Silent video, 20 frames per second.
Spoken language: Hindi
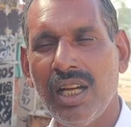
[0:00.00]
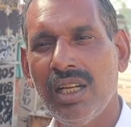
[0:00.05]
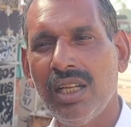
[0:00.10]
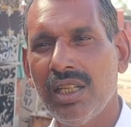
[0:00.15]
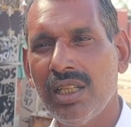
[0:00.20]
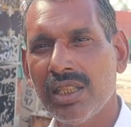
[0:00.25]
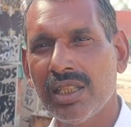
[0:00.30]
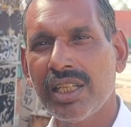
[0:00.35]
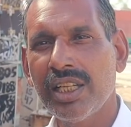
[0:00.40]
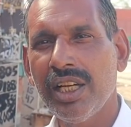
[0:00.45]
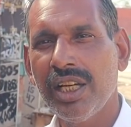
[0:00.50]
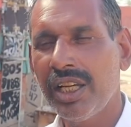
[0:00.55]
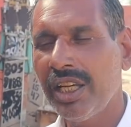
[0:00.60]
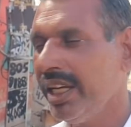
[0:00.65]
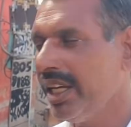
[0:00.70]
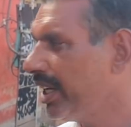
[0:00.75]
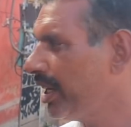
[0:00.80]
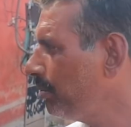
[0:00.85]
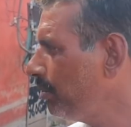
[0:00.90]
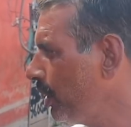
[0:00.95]
हाँ घर
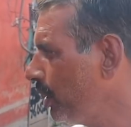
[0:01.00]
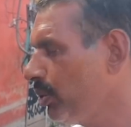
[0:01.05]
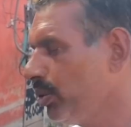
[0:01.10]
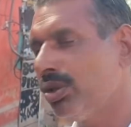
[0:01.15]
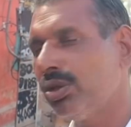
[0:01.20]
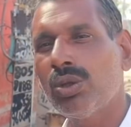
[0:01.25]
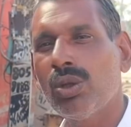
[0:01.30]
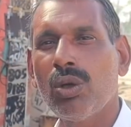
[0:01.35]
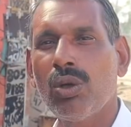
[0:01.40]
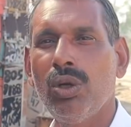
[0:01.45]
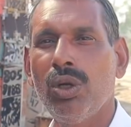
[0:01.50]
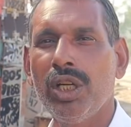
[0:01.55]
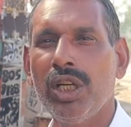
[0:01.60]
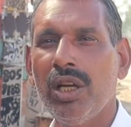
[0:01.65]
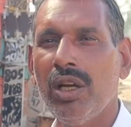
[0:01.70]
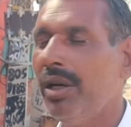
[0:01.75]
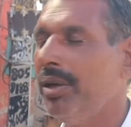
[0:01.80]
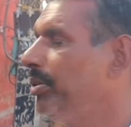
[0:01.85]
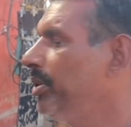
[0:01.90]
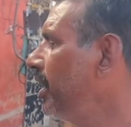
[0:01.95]
की घर में लूट तो कौन
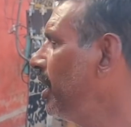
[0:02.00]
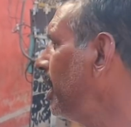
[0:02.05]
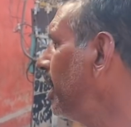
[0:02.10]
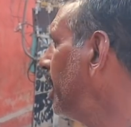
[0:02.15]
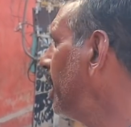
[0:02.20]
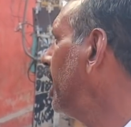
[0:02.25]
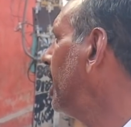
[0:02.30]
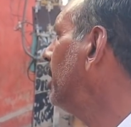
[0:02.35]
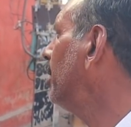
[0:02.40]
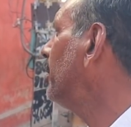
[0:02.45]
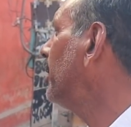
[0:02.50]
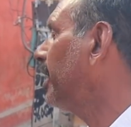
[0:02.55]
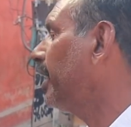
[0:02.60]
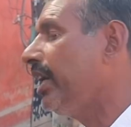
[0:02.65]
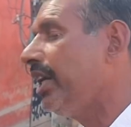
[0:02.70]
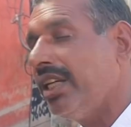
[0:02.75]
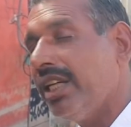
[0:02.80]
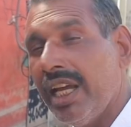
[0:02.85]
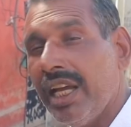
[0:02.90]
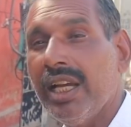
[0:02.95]
हो ये
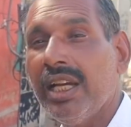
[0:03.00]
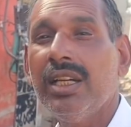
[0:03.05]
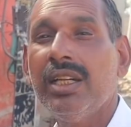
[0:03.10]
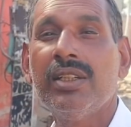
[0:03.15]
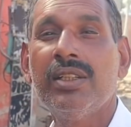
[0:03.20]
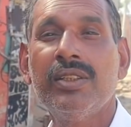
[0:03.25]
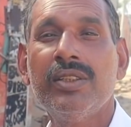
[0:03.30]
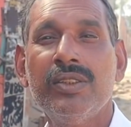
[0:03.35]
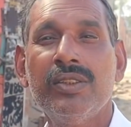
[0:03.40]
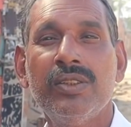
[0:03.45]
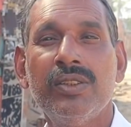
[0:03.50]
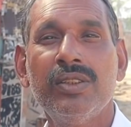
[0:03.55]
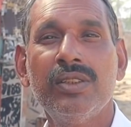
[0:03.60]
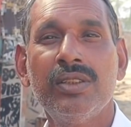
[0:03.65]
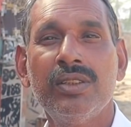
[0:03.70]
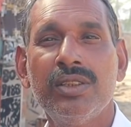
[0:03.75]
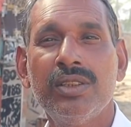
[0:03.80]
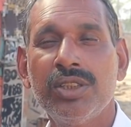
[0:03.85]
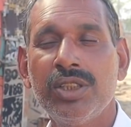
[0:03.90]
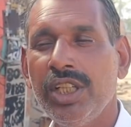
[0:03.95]
हमारे ही है हम्म।
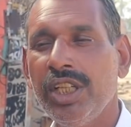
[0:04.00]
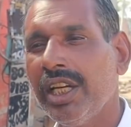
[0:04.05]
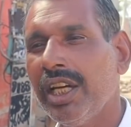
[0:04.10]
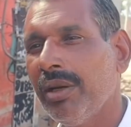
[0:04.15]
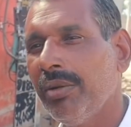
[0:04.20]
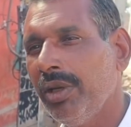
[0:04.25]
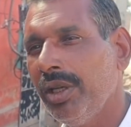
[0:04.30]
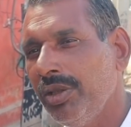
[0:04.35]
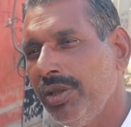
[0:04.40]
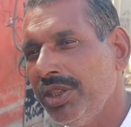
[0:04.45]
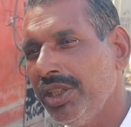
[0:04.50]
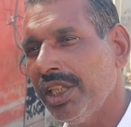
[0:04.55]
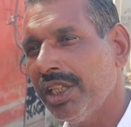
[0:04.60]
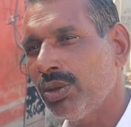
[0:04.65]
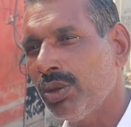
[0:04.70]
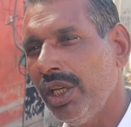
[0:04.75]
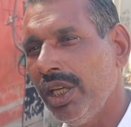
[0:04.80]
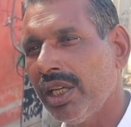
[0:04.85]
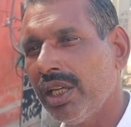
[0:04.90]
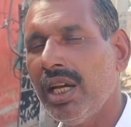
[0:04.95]
ठीक है भाई ये
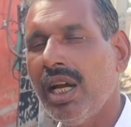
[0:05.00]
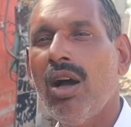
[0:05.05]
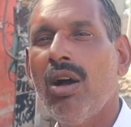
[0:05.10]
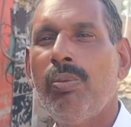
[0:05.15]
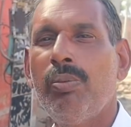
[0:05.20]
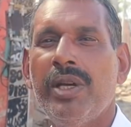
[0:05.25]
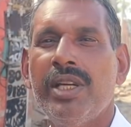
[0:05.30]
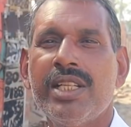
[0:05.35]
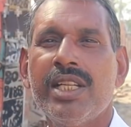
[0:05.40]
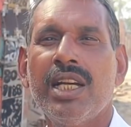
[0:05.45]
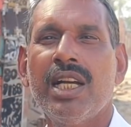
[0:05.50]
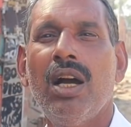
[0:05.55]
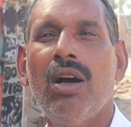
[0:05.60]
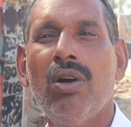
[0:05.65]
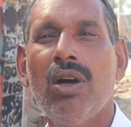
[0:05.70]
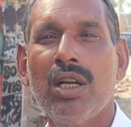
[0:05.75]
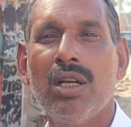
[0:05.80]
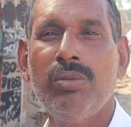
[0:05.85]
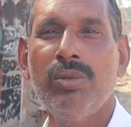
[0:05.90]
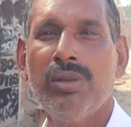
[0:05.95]
तो एक पैसे का
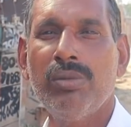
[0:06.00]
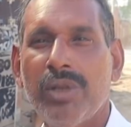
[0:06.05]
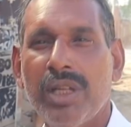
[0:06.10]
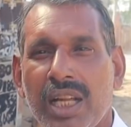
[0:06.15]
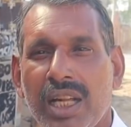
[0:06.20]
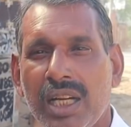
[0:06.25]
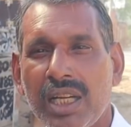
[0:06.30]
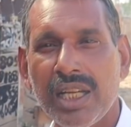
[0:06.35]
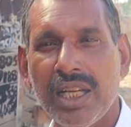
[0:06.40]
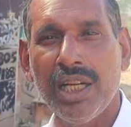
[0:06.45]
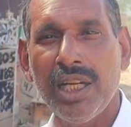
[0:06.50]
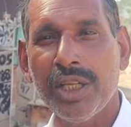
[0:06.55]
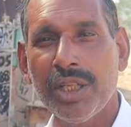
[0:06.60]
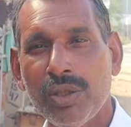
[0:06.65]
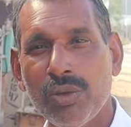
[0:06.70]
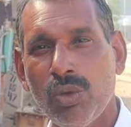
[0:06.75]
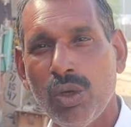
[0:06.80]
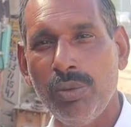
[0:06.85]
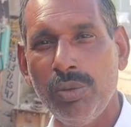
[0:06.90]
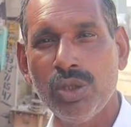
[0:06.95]
आवागमन बना रखे है
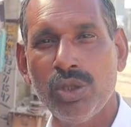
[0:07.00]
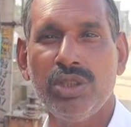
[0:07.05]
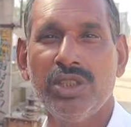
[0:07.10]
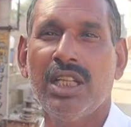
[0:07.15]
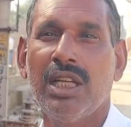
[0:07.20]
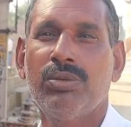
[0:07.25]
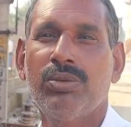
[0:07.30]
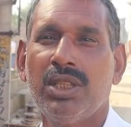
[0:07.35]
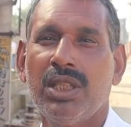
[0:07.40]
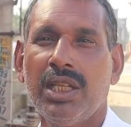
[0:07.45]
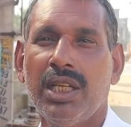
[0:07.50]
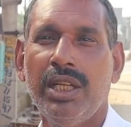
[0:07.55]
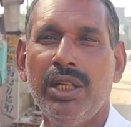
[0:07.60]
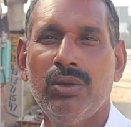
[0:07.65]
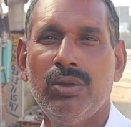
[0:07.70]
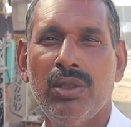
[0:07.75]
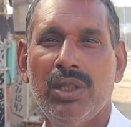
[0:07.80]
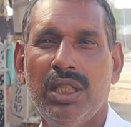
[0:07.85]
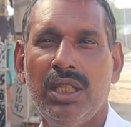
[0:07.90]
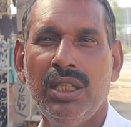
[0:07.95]
लेकिन वो भी तो हिसाब सर का ही
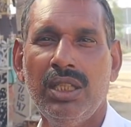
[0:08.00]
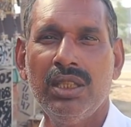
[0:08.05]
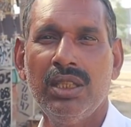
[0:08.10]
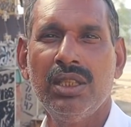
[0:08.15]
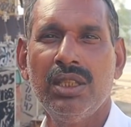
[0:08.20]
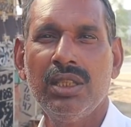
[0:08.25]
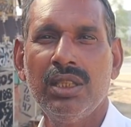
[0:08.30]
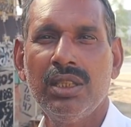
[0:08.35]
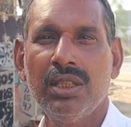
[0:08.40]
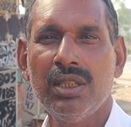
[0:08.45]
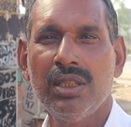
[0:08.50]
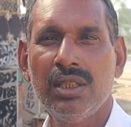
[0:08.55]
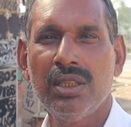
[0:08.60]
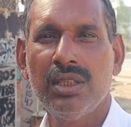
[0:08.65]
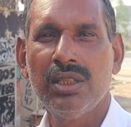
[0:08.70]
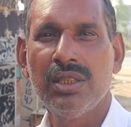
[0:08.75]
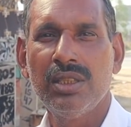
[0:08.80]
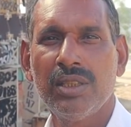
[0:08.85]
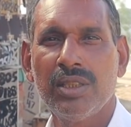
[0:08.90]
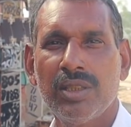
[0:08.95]
हुआ है
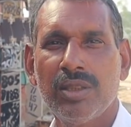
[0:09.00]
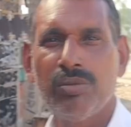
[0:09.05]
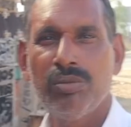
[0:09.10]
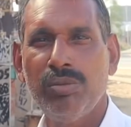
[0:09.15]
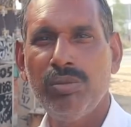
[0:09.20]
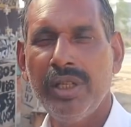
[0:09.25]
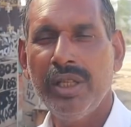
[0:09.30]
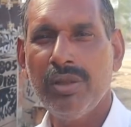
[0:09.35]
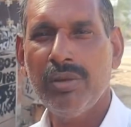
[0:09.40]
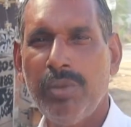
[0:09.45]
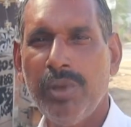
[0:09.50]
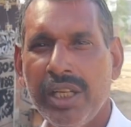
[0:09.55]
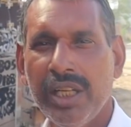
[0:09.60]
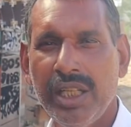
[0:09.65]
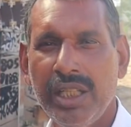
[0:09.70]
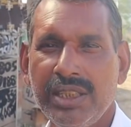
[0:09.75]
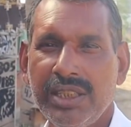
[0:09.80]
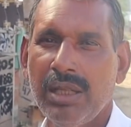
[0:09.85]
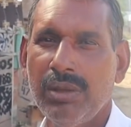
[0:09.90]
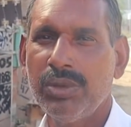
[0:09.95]
हम्म,
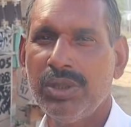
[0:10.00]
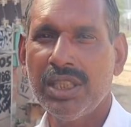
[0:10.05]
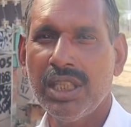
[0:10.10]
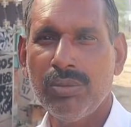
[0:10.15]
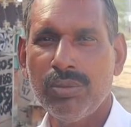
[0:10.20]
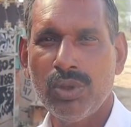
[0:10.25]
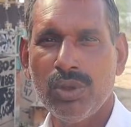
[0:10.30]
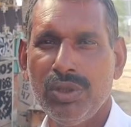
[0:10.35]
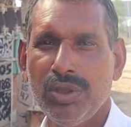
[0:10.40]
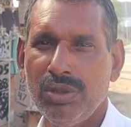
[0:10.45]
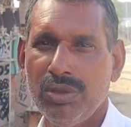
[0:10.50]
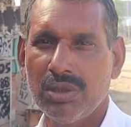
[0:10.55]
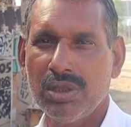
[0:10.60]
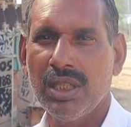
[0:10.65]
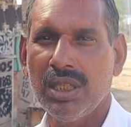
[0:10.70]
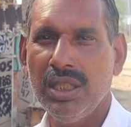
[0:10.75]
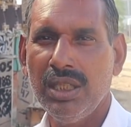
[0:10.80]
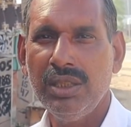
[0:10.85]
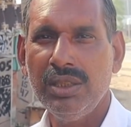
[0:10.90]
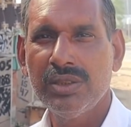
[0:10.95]
बगैर हिसाब किताब तो नहीं
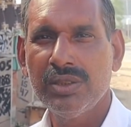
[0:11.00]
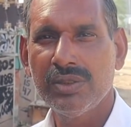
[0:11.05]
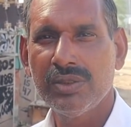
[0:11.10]
होता ना